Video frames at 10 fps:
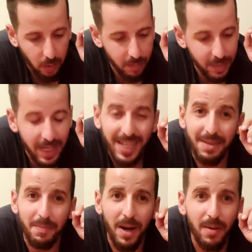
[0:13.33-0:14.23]
غنبدا
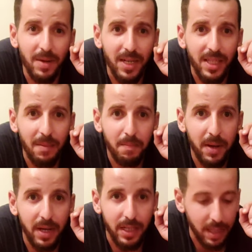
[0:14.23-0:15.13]
نخدم معاهم ايطاب
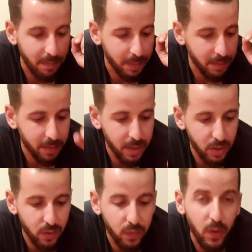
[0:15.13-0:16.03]
باغ ايطاب كما
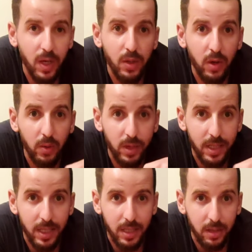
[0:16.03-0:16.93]
كتشوفوا هادو راه
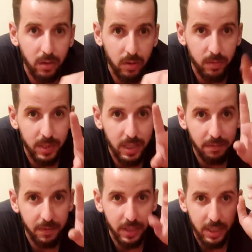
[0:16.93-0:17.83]
وليدات الروز ماشي
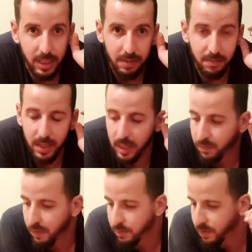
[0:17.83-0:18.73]
الفيشر كما
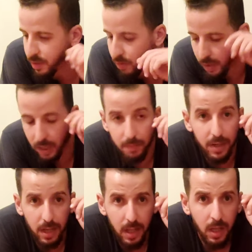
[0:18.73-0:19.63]
كان في الفيديو اللي
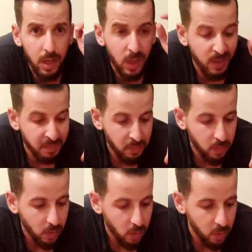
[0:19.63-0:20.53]
قبل
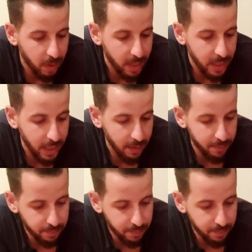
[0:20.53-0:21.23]
ومعايا